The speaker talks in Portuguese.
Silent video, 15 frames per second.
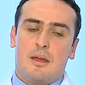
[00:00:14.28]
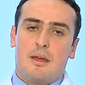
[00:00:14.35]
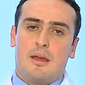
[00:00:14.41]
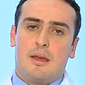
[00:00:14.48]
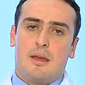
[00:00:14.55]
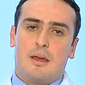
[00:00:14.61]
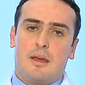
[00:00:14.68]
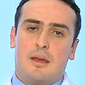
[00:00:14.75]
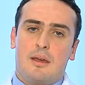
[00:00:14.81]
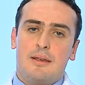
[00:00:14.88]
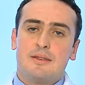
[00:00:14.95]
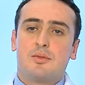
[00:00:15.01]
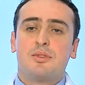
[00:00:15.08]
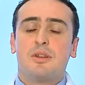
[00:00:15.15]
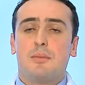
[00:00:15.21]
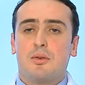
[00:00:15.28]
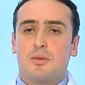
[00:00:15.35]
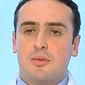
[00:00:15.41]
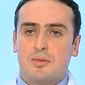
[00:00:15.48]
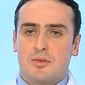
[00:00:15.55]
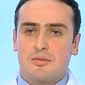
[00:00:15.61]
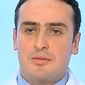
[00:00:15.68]
É, esse é um tema
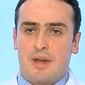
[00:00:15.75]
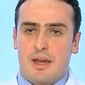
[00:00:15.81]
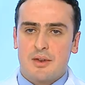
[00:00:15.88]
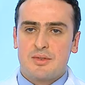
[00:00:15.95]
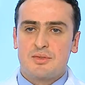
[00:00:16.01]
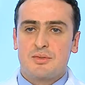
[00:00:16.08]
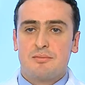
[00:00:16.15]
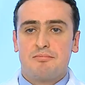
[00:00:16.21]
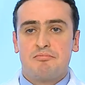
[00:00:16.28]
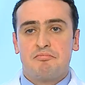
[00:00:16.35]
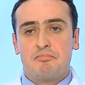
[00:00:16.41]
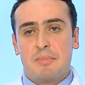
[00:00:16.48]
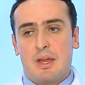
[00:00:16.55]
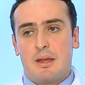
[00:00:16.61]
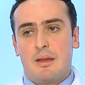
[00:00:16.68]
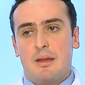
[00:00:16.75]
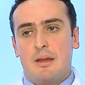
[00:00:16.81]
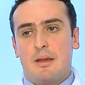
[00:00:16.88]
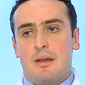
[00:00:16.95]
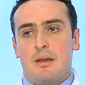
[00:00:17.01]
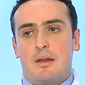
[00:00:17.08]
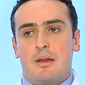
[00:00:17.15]
controverso, né?
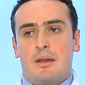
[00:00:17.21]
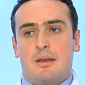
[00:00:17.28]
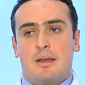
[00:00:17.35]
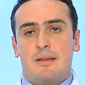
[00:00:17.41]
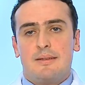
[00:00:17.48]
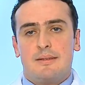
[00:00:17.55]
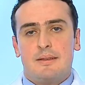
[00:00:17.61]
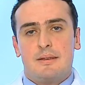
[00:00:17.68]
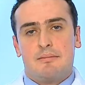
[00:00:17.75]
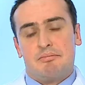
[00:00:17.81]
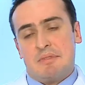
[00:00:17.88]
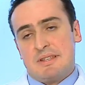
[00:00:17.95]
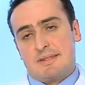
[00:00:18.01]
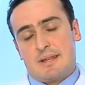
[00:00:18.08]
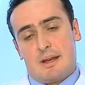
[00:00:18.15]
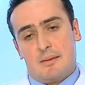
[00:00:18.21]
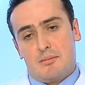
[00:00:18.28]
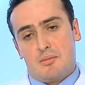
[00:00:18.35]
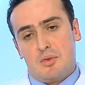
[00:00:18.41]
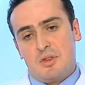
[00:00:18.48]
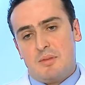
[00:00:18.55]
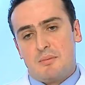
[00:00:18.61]
Que está
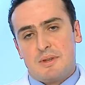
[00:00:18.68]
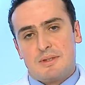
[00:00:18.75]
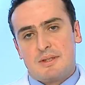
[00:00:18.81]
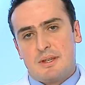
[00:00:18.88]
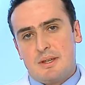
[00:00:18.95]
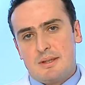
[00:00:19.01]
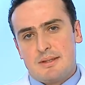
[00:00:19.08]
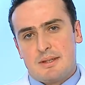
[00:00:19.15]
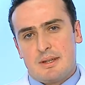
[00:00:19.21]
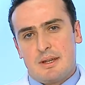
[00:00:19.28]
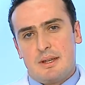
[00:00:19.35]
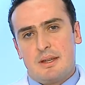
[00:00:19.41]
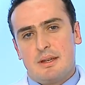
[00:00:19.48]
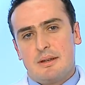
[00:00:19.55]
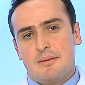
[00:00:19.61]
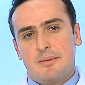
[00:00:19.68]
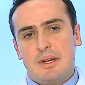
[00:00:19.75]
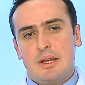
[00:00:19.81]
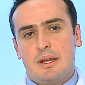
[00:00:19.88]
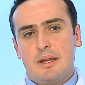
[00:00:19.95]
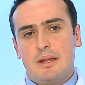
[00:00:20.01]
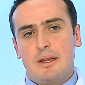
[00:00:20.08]
muito em pesquisa ainda
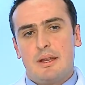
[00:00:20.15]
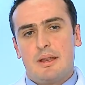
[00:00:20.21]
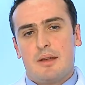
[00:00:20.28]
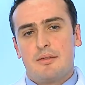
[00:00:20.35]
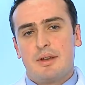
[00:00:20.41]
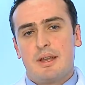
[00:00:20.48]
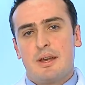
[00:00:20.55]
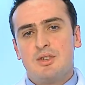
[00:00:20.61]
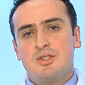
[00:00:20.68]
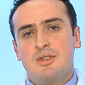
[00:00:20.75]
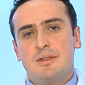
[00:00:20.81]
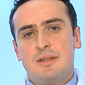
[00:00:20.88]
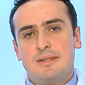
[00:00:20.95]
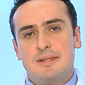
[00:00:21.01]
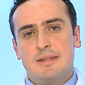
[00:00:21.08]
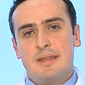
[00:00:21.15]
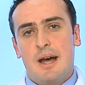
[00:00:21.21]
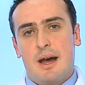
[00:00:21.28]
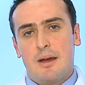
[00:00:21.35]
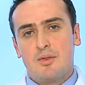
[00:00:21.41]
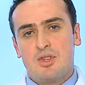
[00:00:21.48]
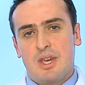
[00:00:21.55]
e, na verdade, se
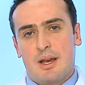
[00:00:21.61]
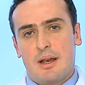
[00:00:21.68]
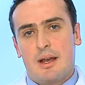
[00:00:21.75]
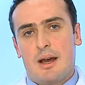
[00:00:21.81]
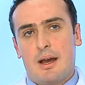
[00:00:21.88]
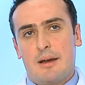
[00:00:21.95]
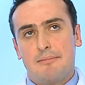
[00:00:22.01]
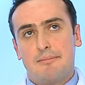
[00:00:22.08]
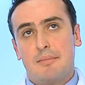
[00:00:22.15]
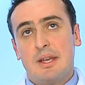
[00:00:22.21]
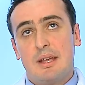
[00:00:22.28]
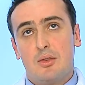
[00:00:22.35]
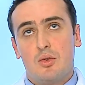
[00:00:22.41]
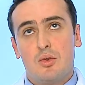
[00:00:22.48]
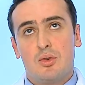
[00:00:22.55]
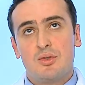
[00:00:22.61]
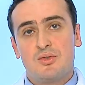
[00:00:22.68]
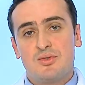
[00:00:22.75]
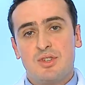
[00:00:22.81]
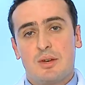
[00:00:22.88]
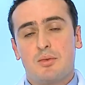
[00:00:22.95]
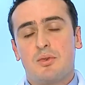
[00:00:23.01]
dá o GH em
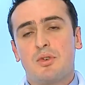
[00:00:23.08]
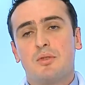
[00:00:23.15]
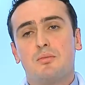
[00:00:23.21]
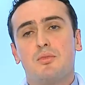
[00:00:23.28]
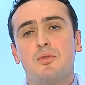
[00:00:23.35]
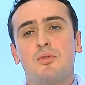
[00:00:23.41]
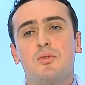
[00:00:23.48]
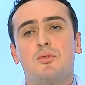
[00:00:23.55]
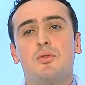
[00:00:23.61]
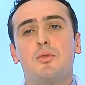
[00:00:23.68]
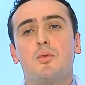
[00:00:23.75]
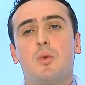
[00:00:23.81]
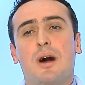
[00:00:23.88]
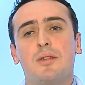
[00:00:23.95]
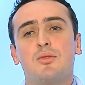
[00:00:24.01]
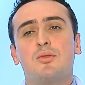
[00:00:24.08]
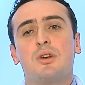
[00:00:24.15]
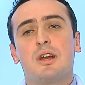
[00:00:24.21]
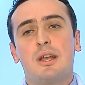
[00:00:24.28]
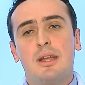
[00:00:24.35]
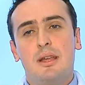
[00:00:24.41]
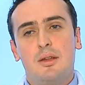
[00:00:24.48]
idoso de acordo muito com o quadro
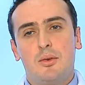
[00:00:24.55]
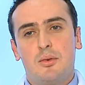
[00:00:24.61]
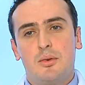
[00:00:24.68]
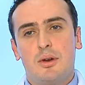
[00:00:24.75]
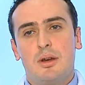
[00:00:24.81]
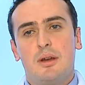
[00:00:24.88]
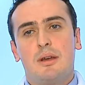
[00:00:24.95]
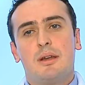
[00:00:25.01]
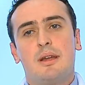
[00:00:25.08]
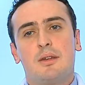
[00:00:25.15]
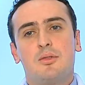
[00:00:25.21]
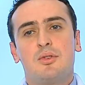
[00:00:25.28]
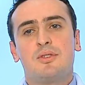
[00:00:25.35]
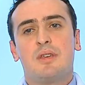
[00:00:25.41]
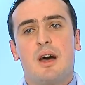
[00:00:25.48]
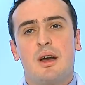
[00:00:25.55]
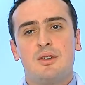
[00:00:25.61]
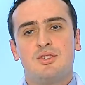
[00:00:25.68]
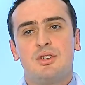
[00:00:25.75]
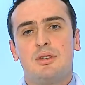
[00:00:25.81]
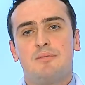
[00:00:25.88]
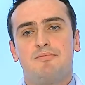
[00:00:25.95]
clínico e a
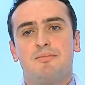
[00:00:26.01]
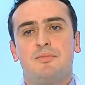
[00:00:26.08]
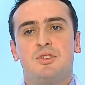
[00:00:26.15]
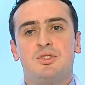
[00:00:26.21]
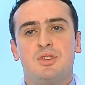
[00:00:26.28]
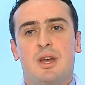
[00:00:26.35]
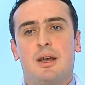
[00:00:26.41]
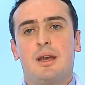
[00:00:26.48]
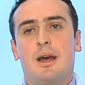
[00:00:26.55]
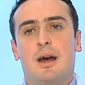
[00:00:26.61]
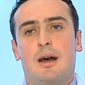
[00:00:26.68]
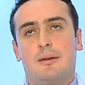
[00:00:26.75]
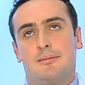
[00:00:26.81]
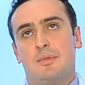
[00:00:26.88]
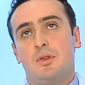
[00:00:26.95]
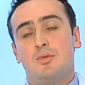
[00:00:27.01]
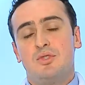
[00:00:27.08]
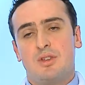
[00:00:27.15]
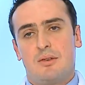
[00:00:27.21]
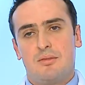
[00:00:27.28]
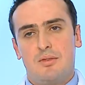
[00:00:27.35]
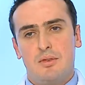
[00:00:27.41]
dosagem de GH e o
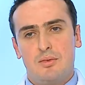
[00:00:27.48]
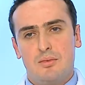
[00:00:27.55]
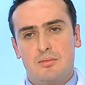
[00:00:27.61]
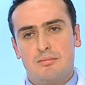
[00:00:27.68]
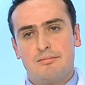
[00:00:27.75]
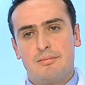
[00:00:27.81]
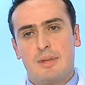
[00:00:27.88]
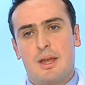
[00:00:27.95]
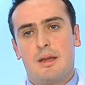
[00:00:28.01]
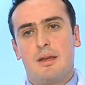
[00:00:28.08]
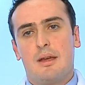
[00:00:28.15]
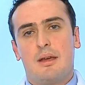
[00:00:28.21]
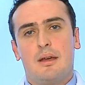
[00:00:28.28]
GF1, né?